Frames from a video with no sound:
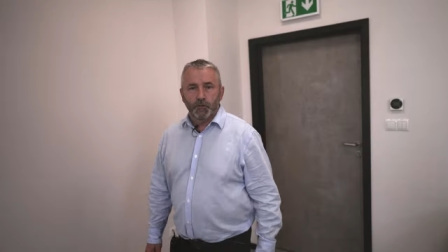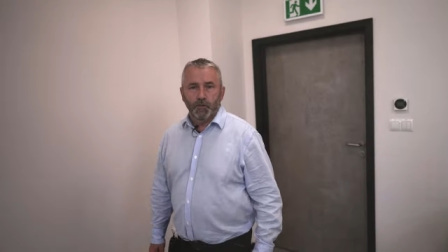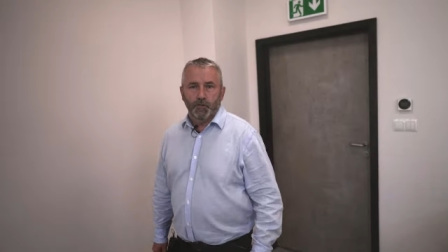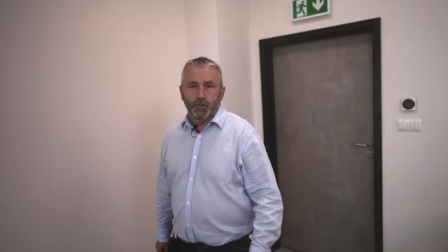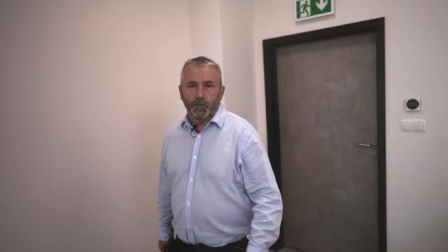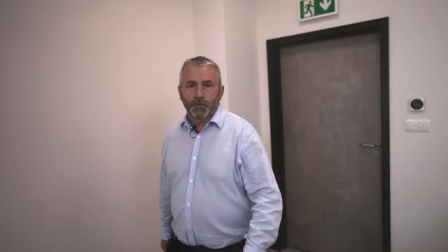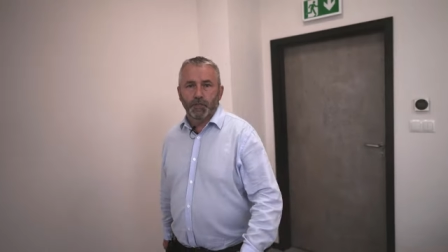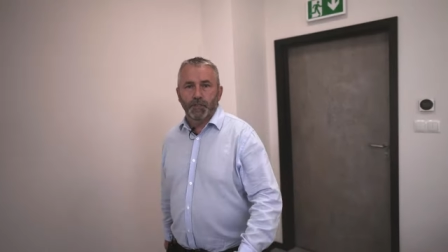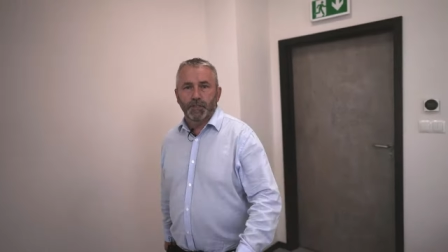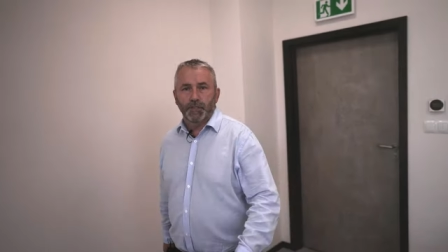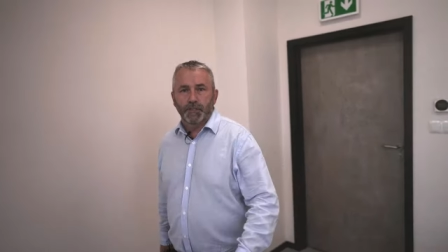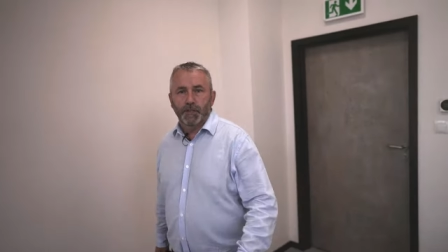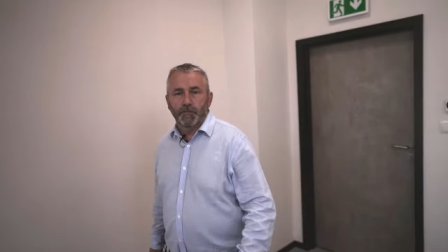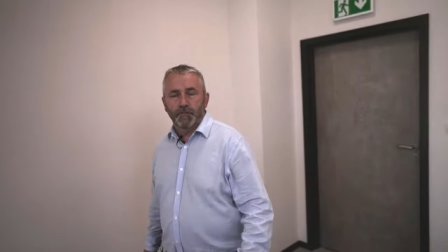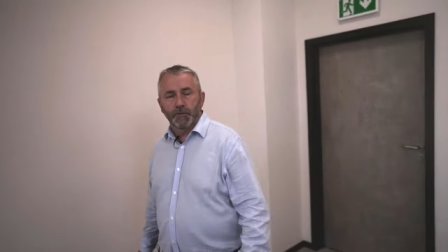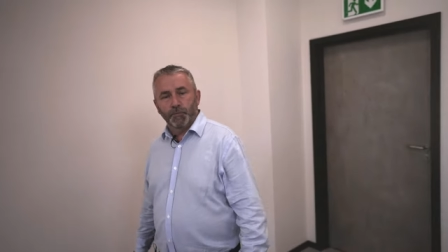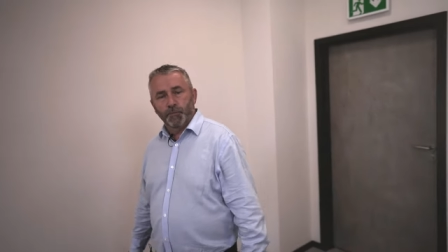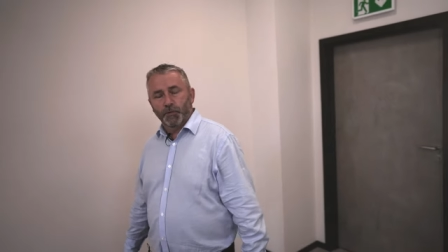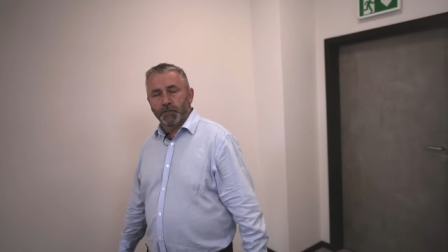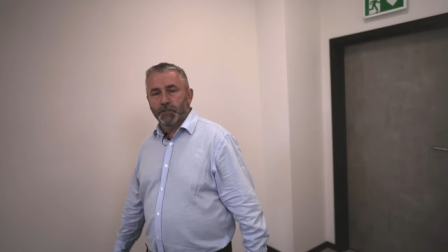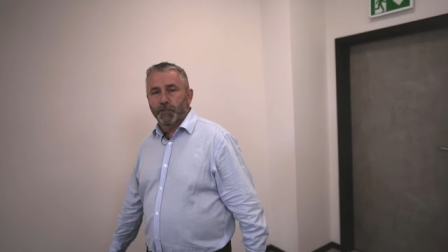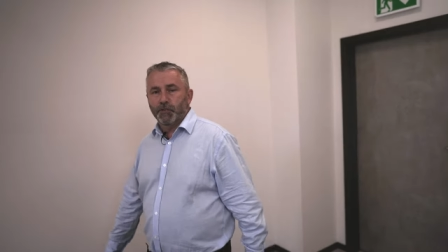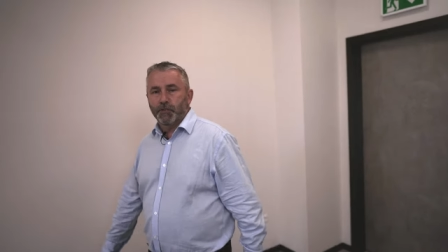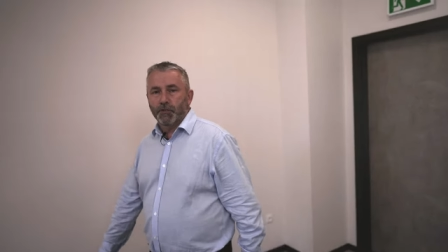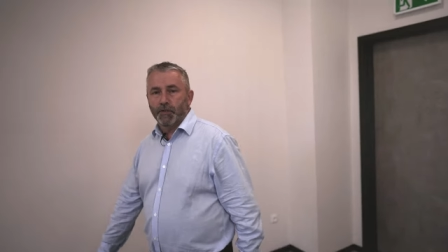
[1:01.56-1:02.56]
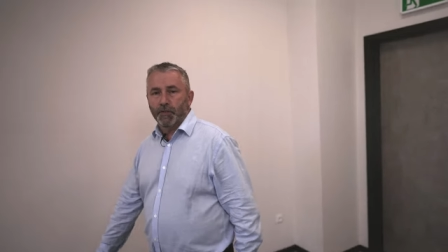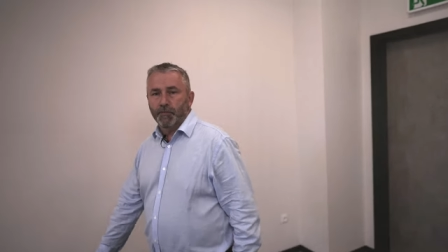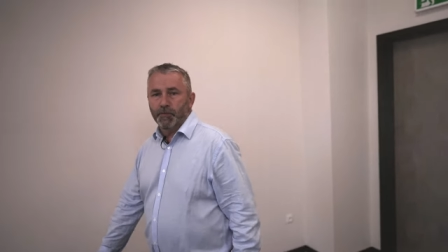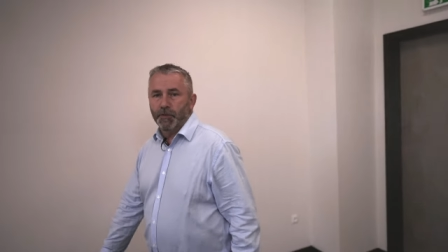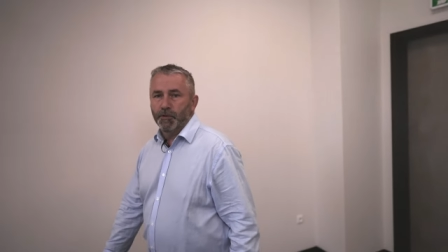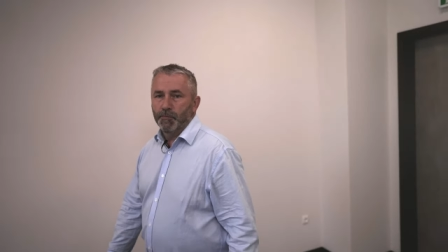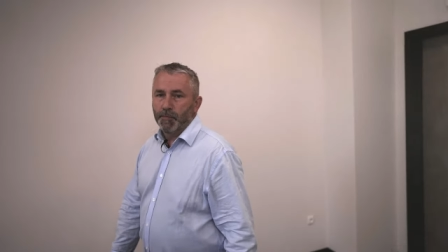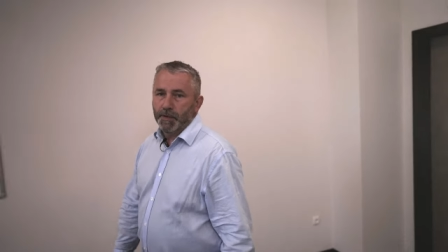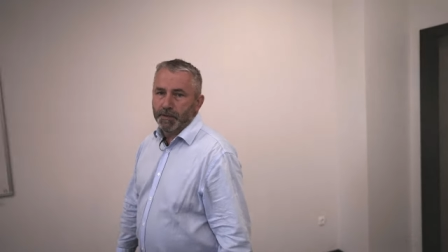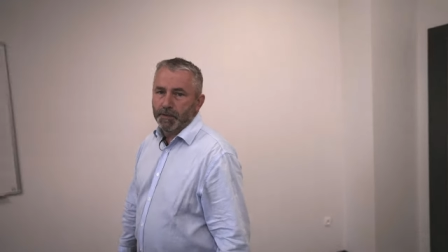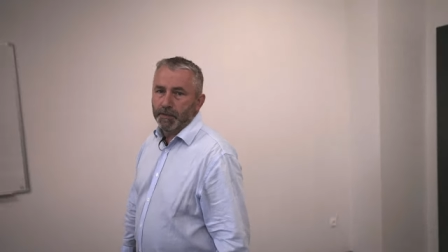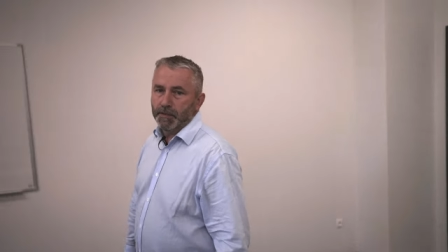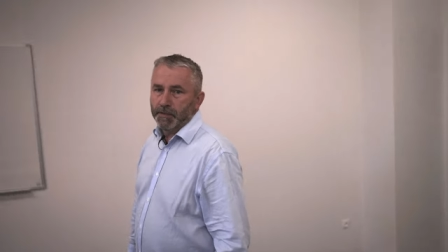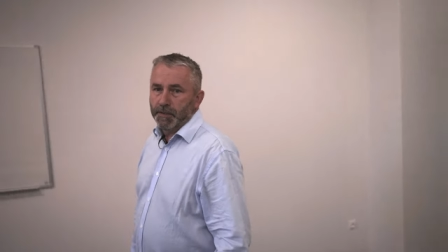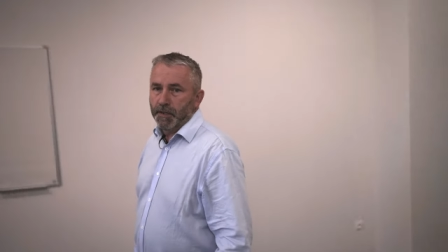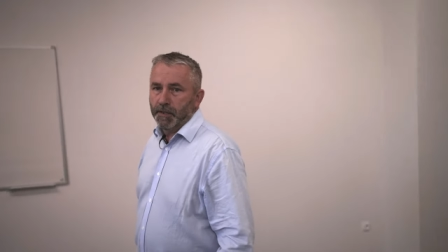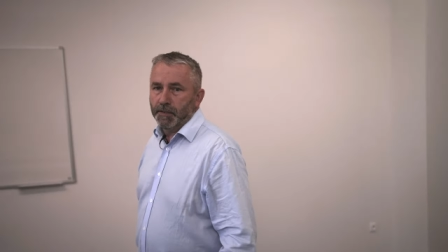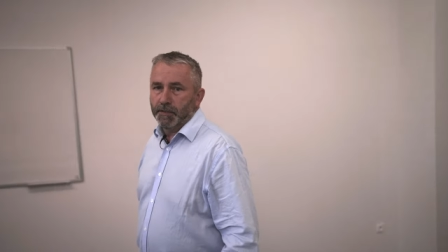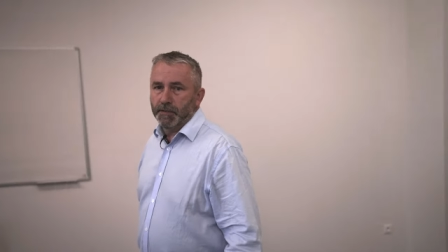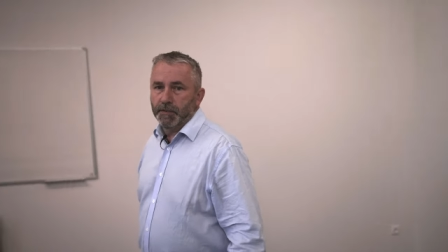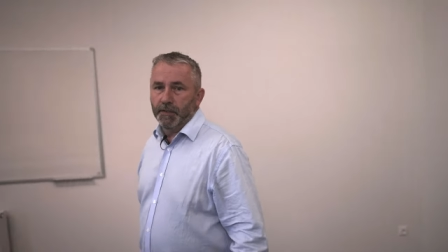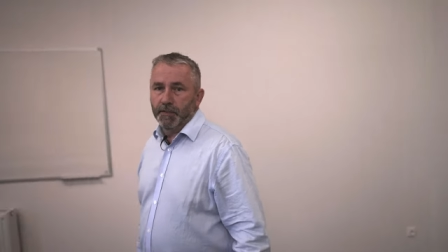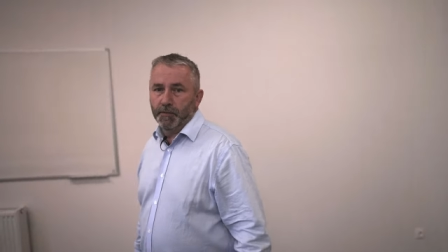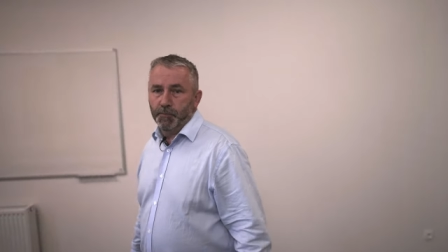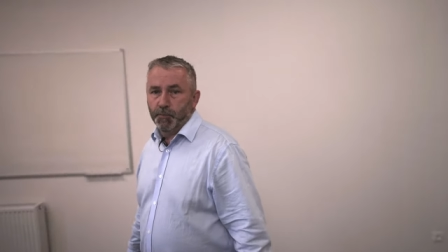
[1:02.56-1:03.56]
nowoczesna, wyposażona w
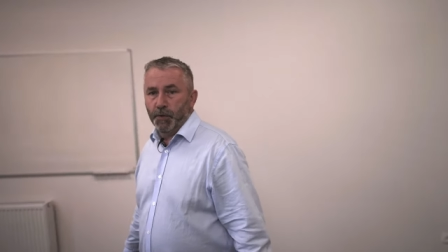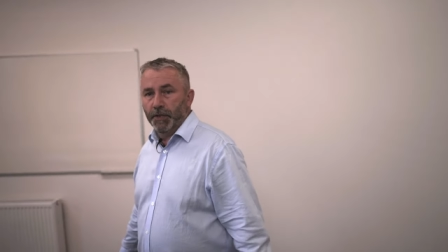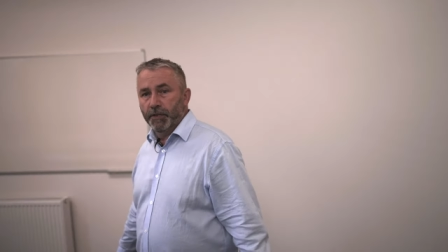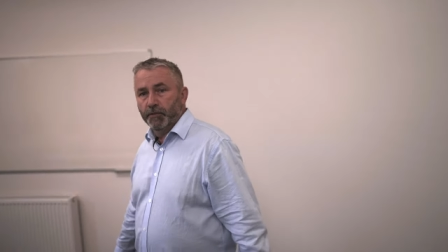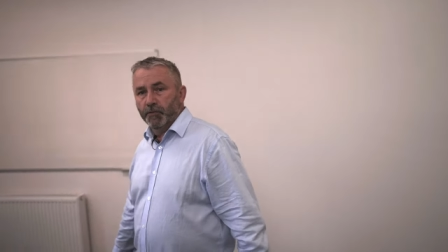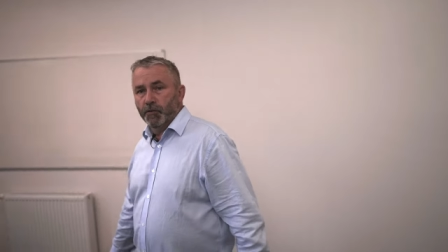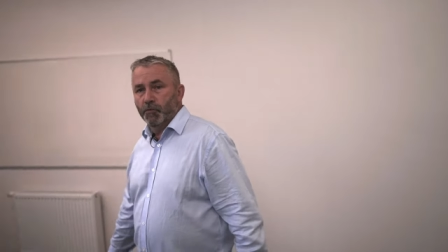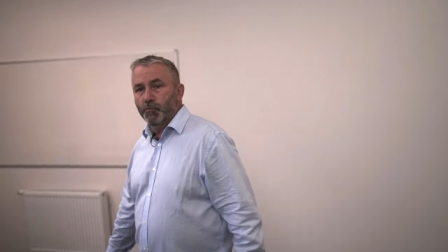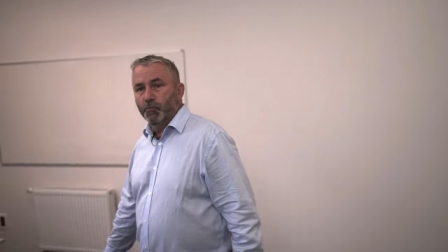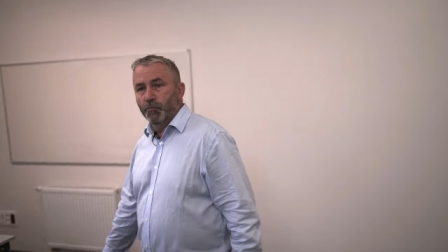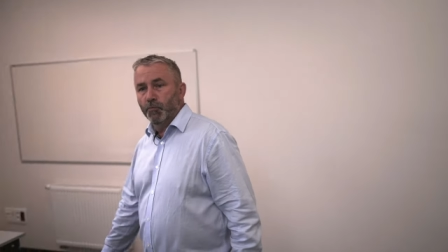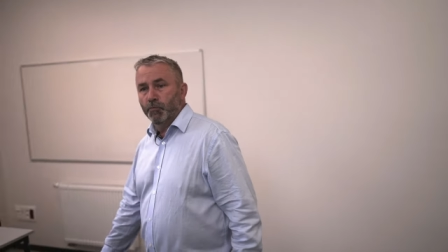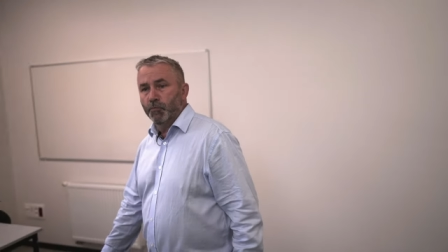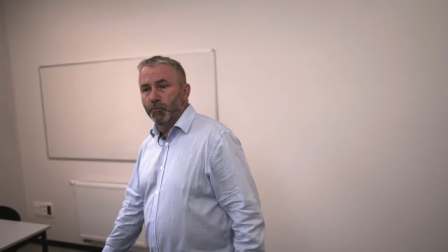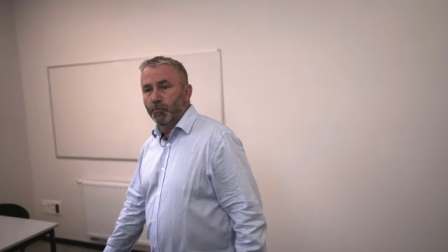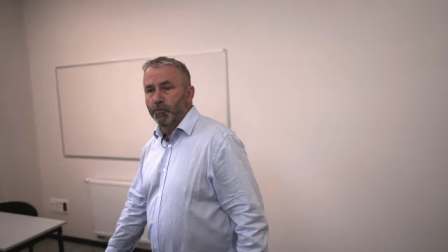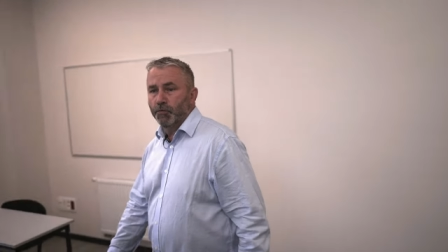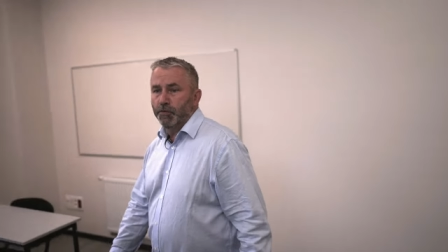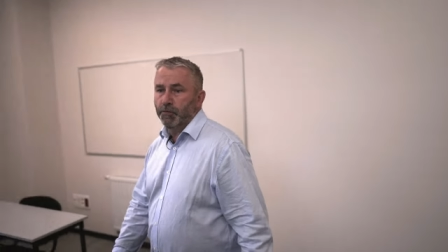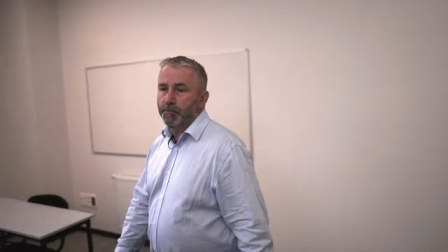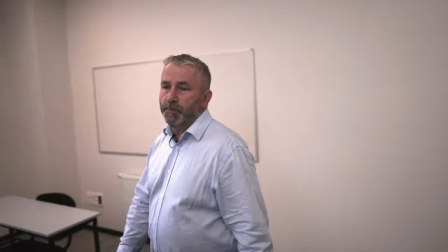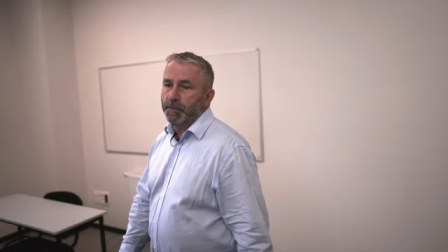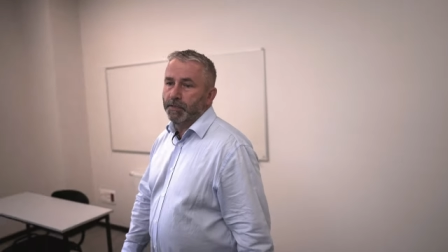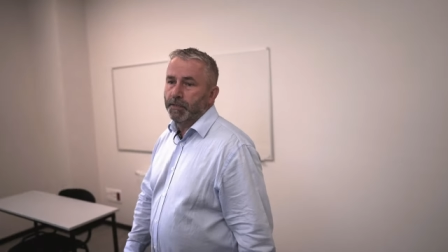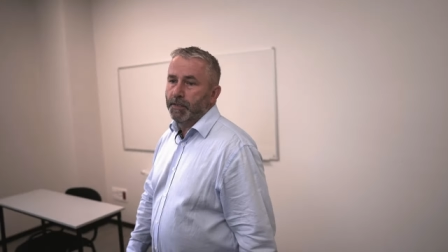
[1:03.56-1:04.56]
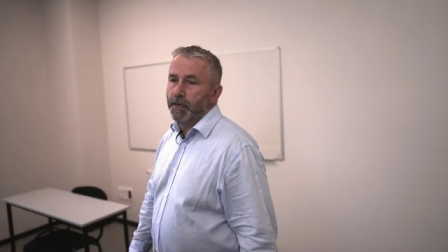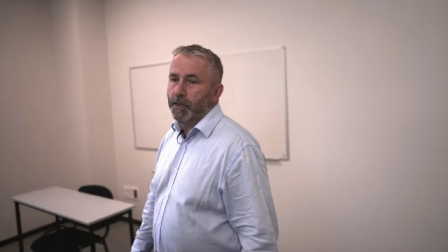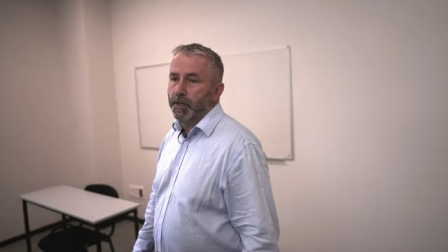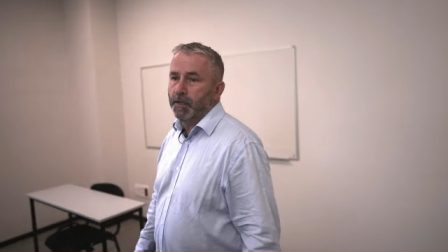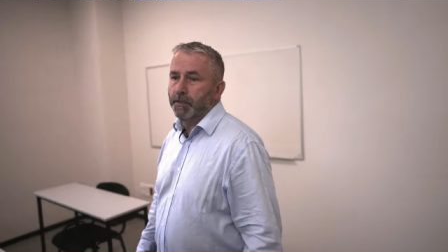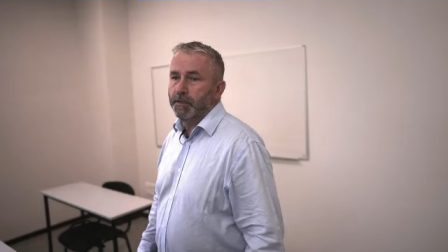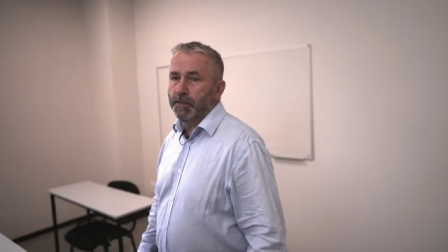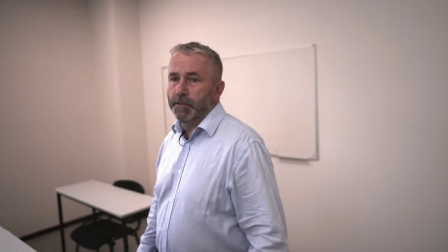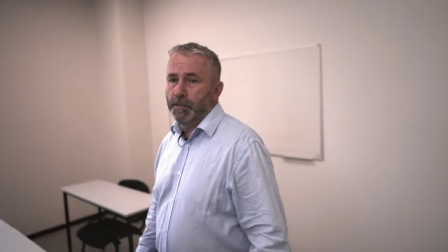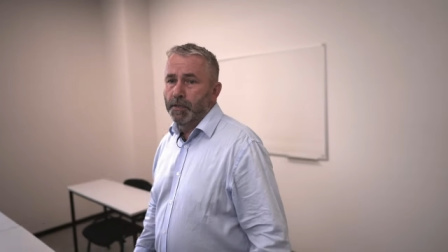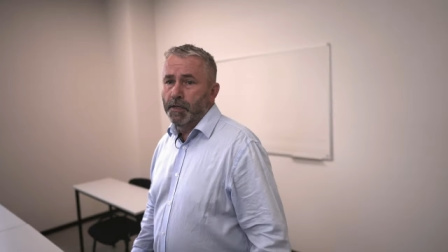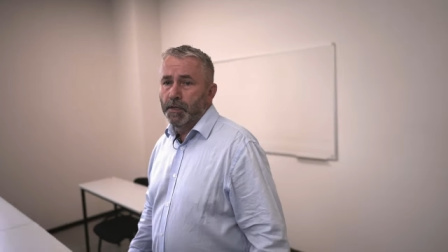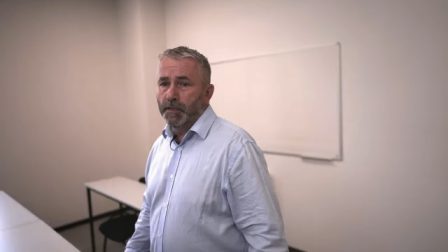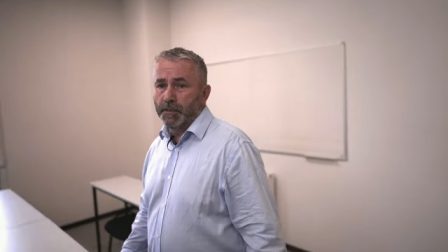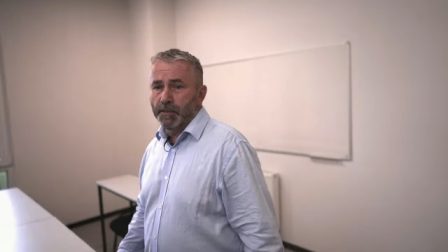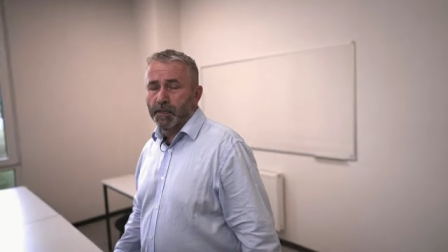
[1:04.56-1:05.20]
klimatyzację, w projektor multimedialny,